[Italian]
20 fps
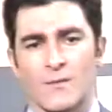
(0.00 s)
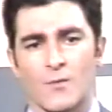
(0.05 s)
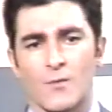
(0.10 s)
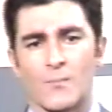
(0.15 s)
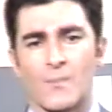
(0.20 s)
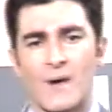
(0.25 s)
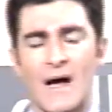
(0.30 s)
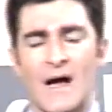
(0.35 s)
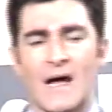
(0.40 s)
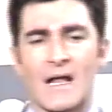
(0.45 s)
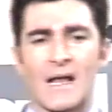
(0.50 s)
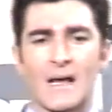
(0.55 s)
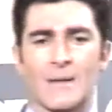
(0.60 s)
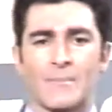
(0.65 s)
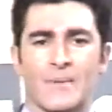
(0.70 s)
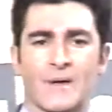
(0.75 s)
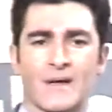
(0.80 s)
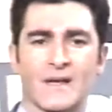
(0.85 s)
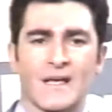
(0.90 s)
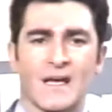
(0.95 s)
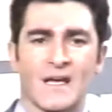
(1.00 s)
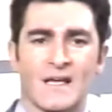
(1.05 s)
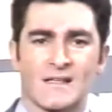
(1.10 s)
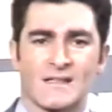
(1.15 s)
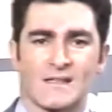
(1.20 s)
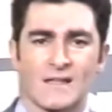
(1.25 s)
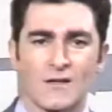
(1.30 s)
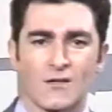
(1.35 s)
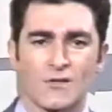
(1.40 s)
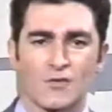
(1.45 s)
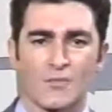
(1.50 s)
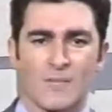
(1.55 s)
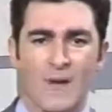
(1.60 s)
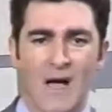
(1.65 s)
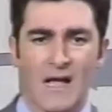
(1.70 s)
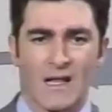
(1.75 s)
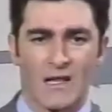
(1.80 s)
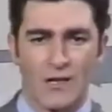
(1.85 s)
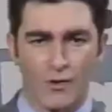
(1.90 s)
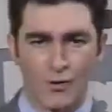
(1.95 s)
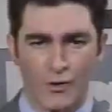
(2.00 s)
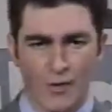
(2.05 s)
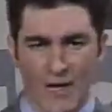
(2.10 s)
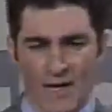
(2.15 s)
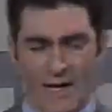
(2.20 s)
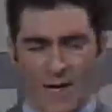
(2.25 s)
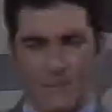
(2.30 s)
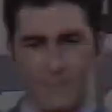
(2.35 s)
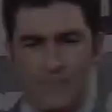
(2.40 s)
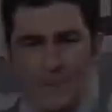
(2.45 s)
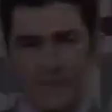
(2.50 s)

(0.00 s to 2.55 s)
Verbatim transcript: Remo Pala, perché se non sbaglio, tornare a